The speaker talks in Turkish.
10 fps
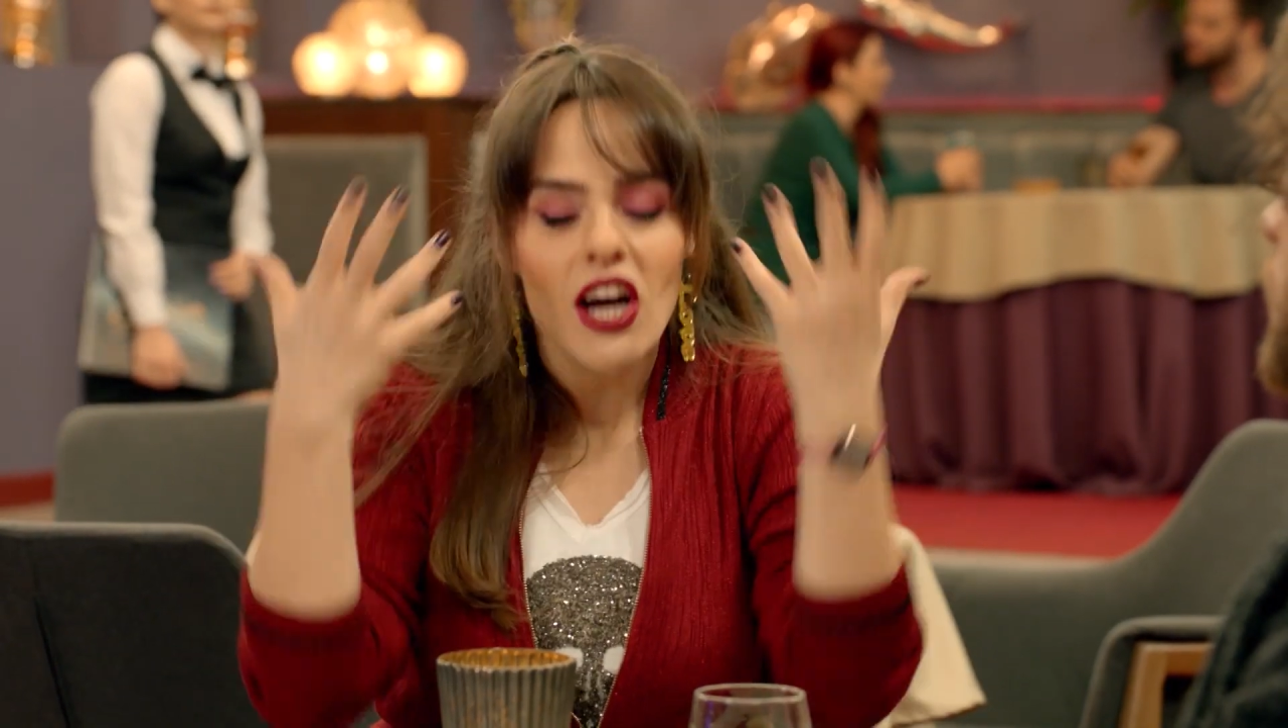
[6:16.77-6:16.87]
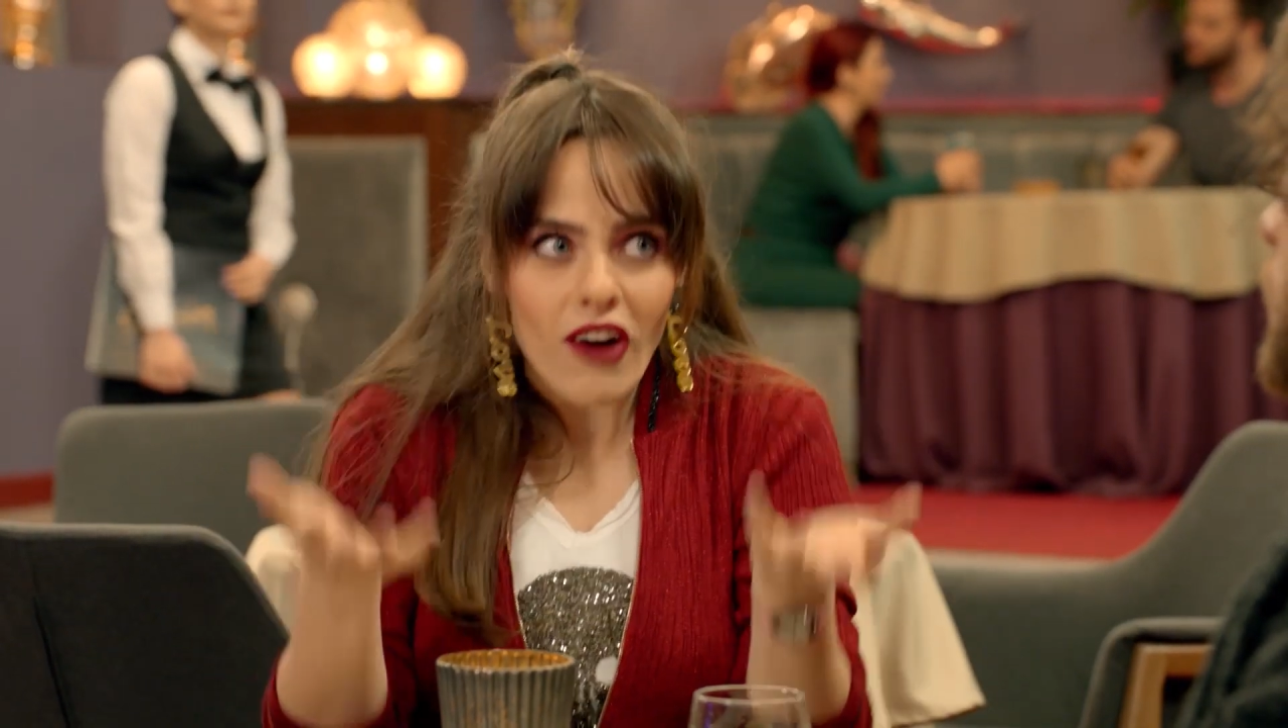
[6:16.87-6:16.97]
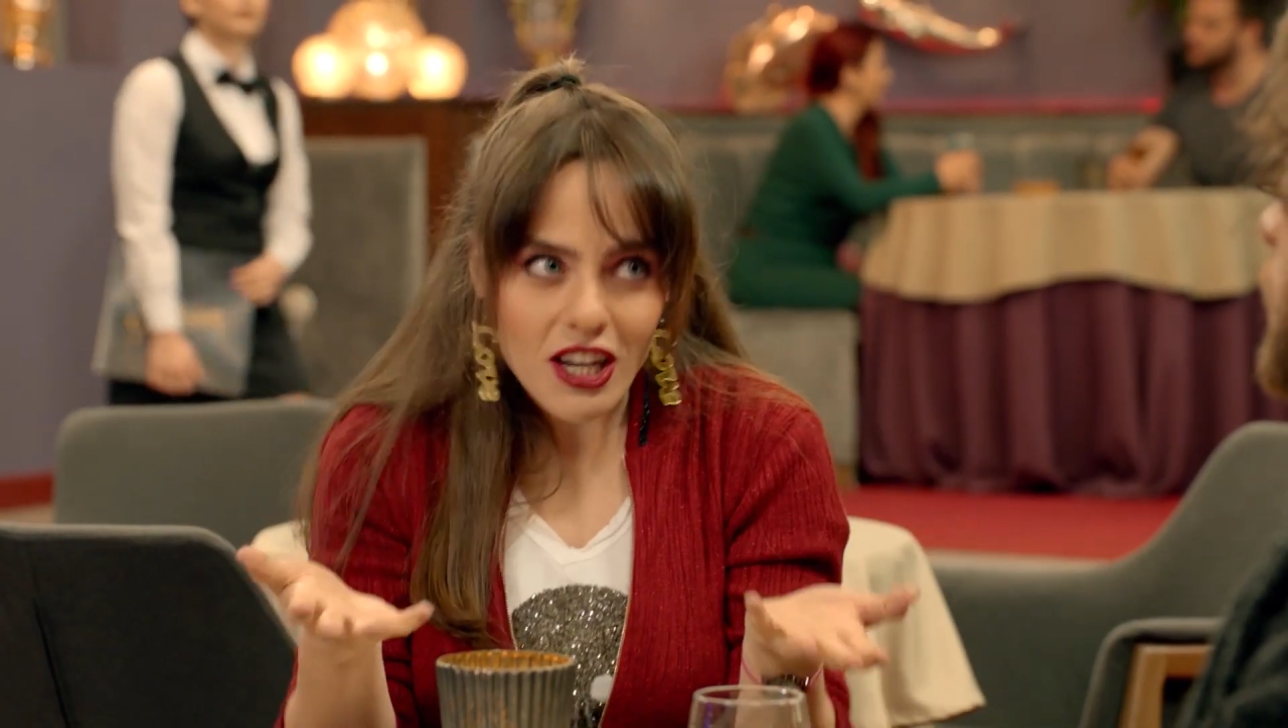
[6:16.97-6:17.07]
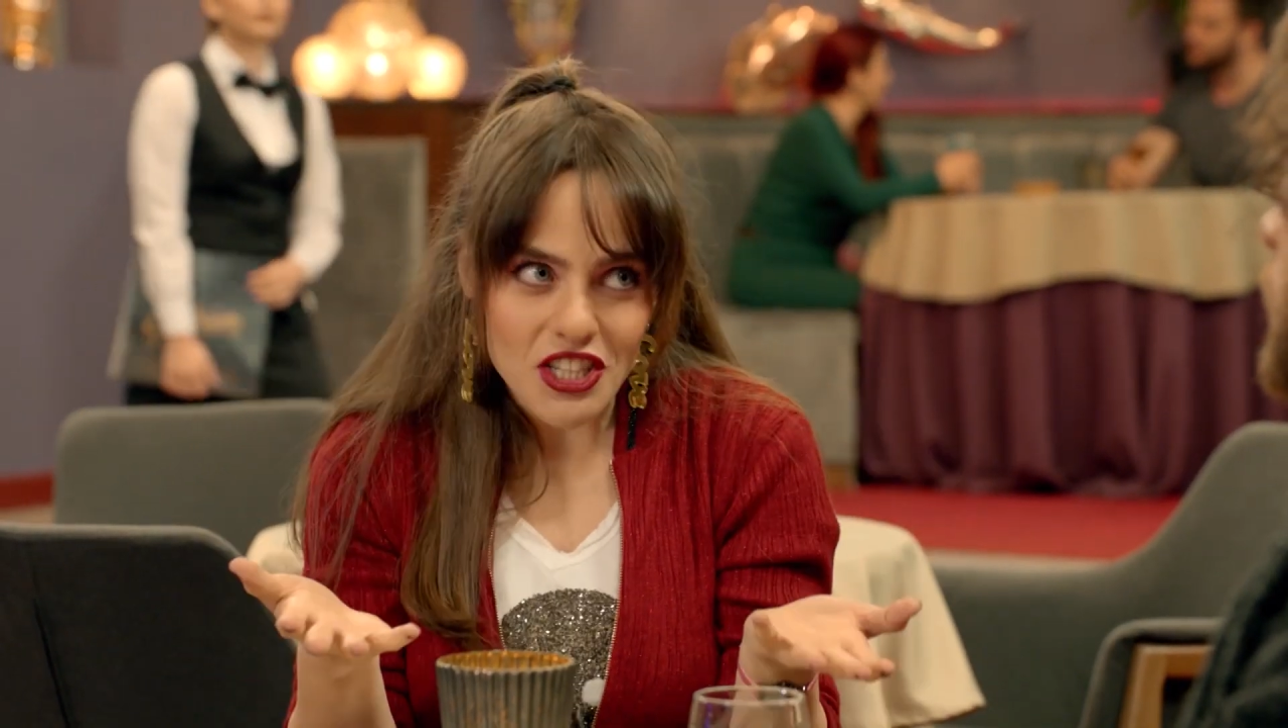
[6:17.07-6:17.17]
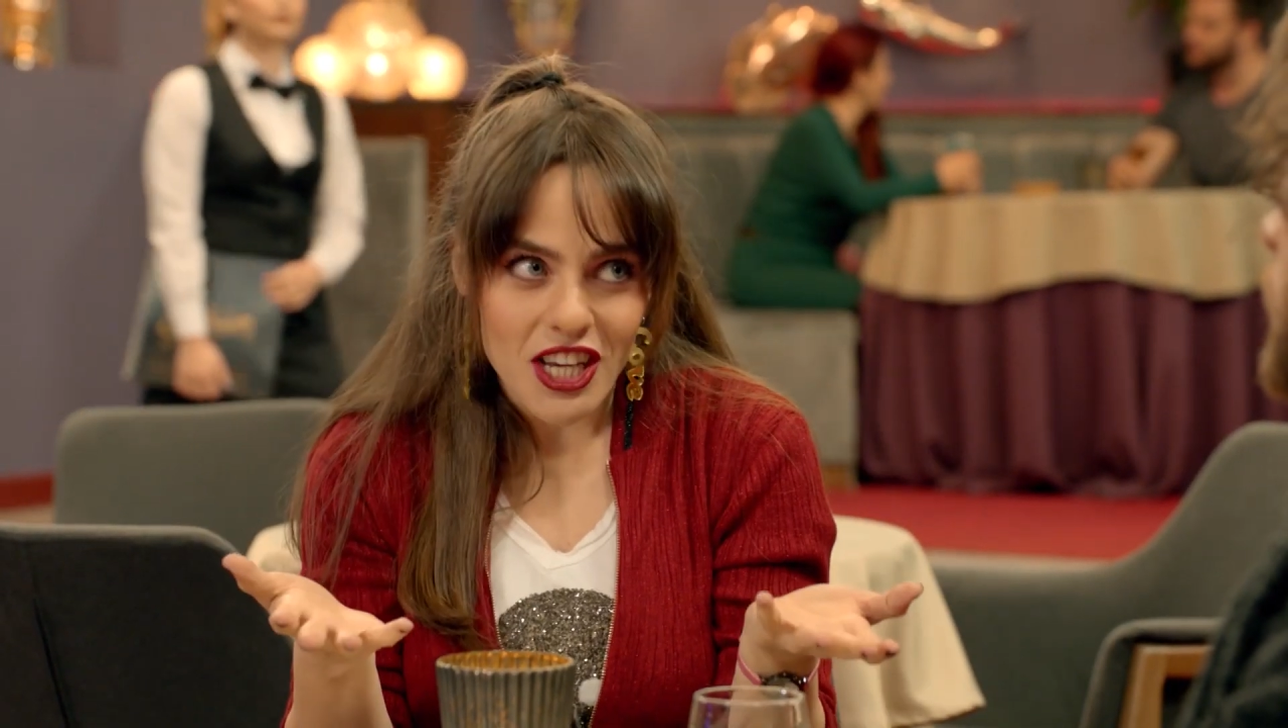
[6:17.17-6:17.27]

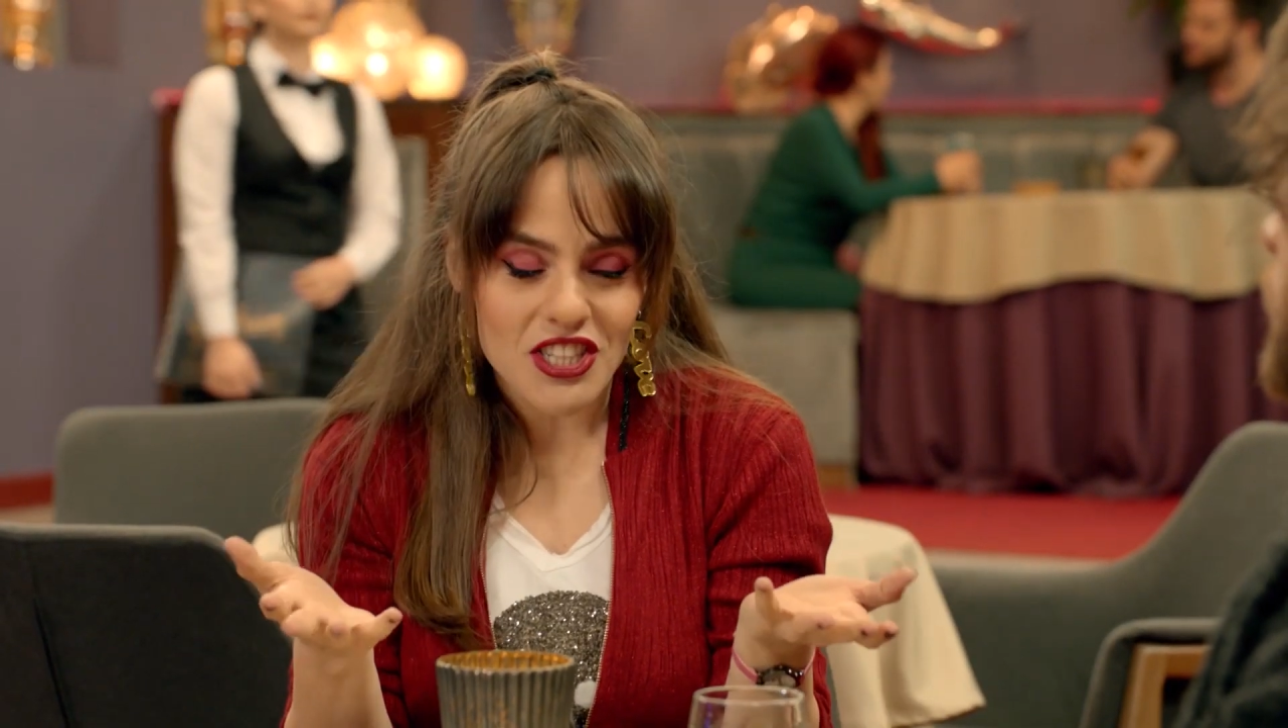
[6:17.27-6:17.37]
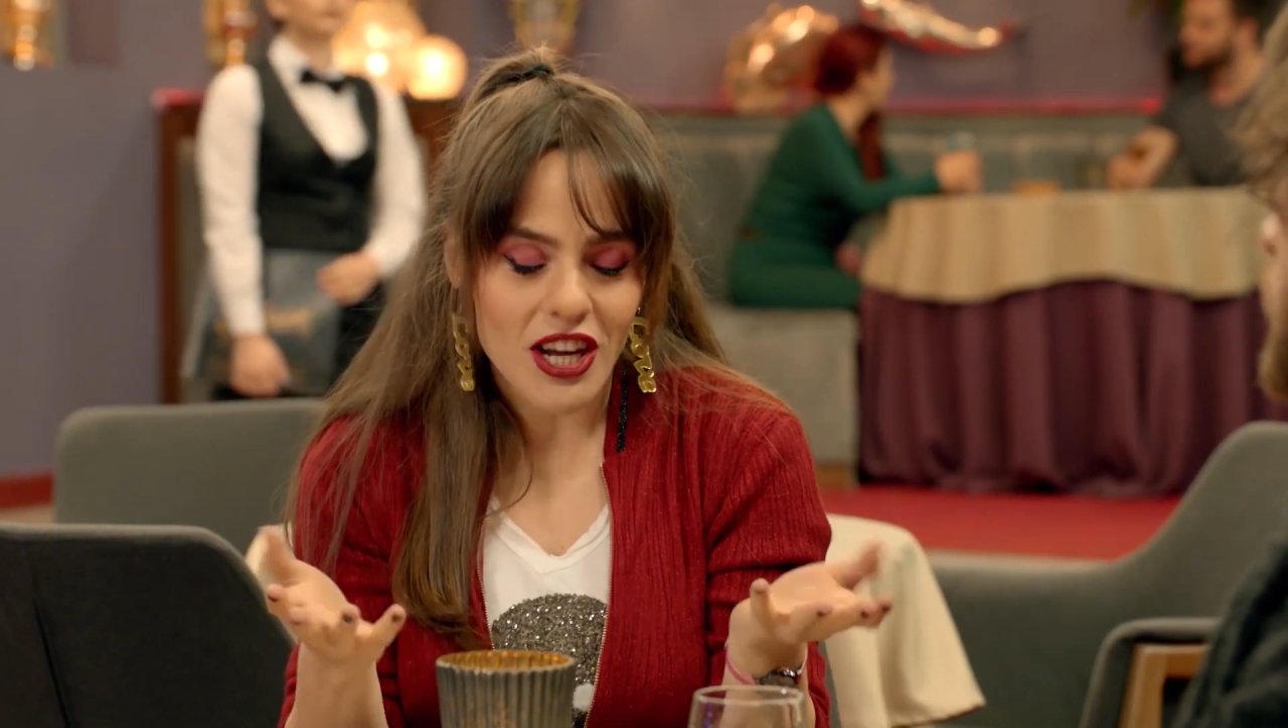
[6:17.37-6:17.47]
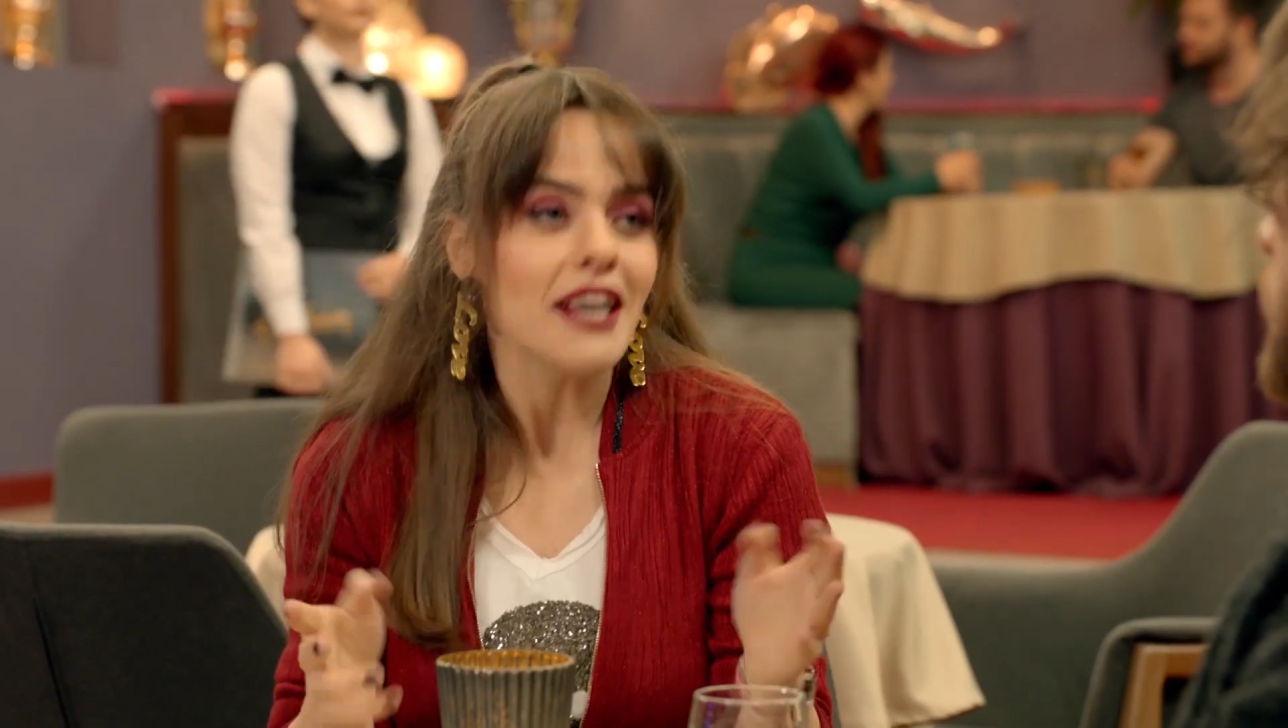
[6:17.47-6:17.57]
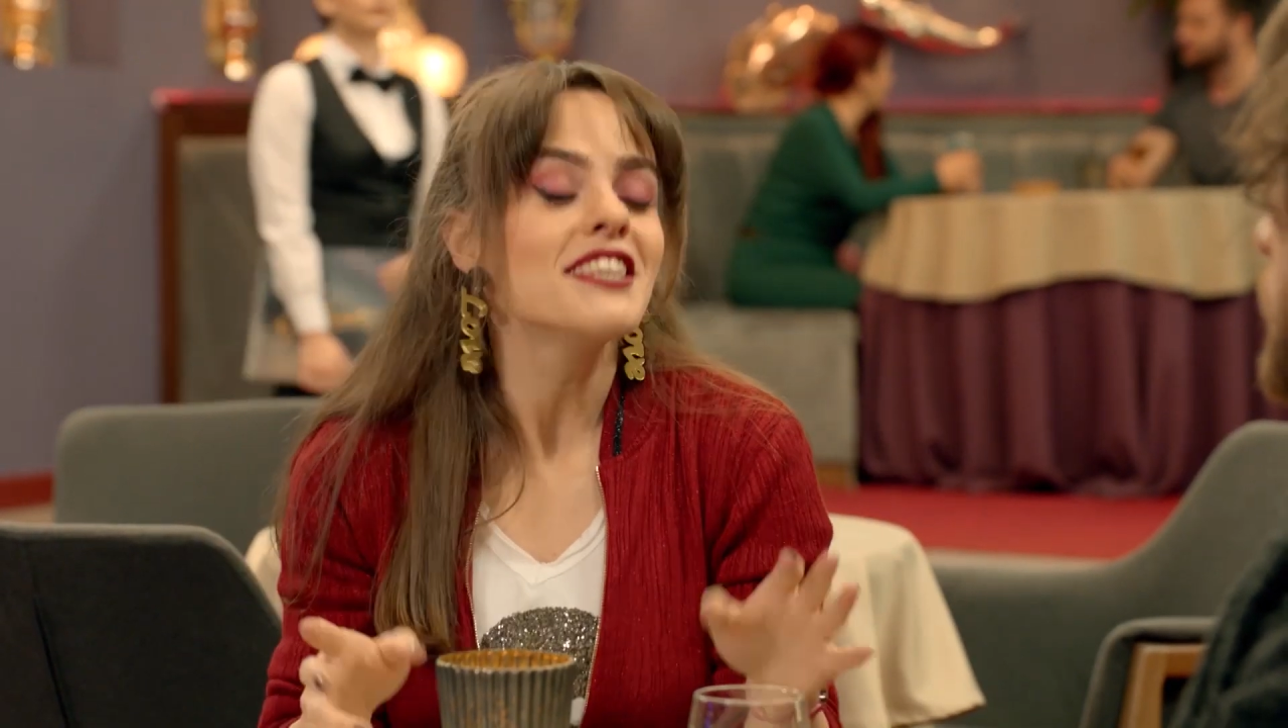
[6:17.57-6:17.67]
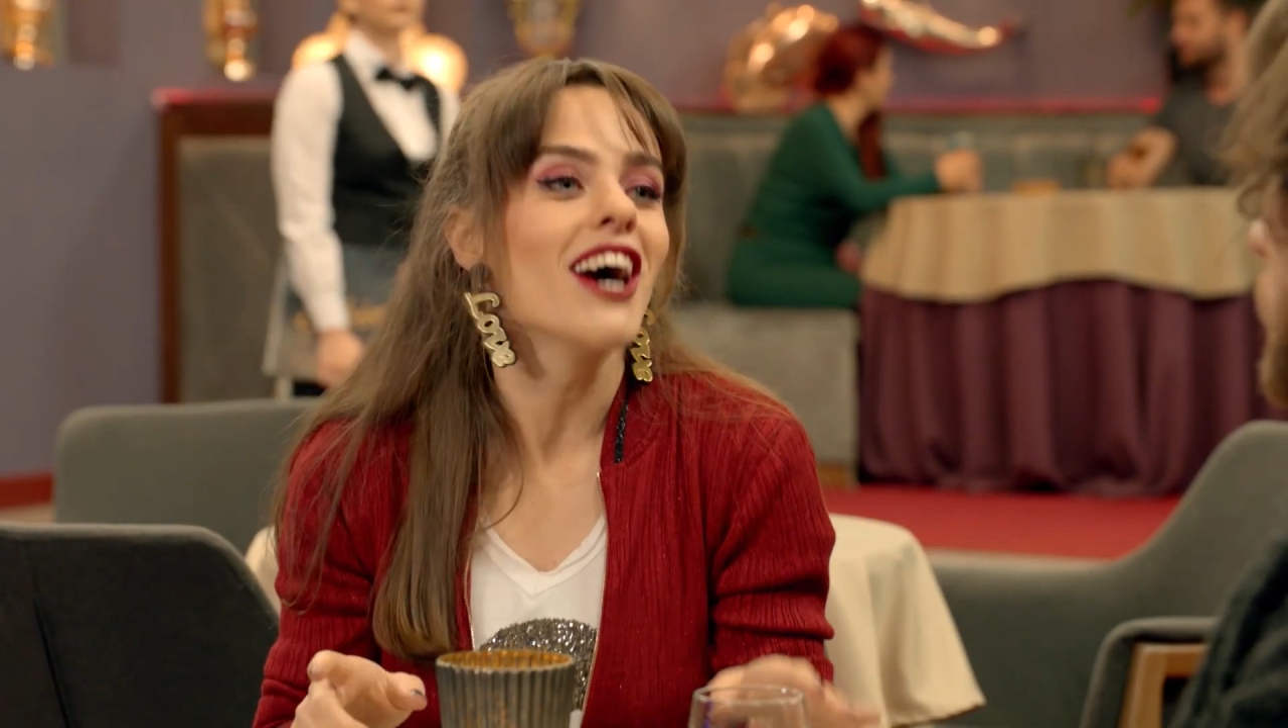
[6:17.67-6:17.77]
yavaş
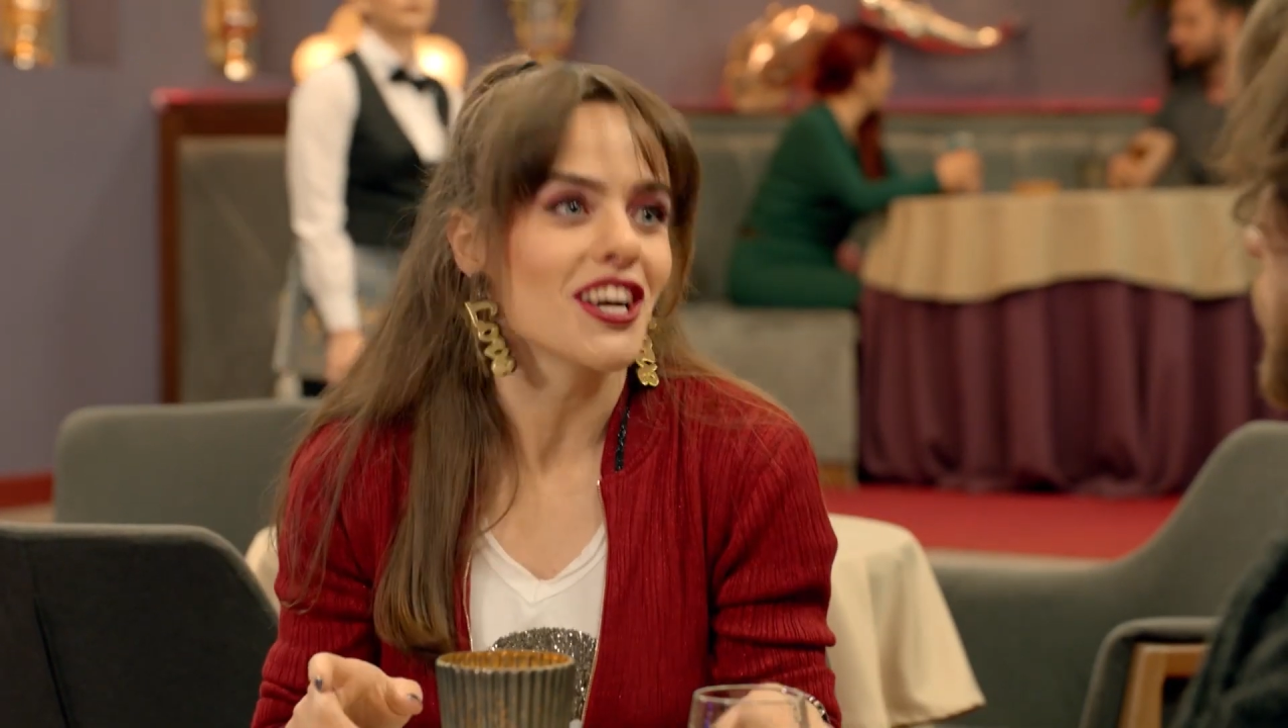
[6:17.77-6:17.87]
yaşa,